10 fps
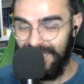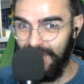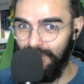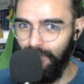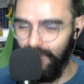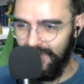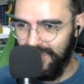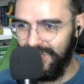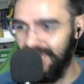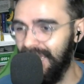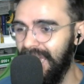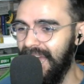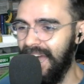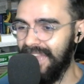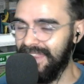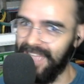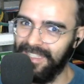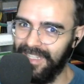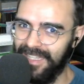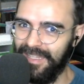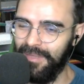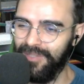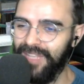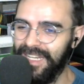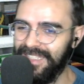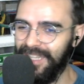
Saiu hoje a data do lançamento dele.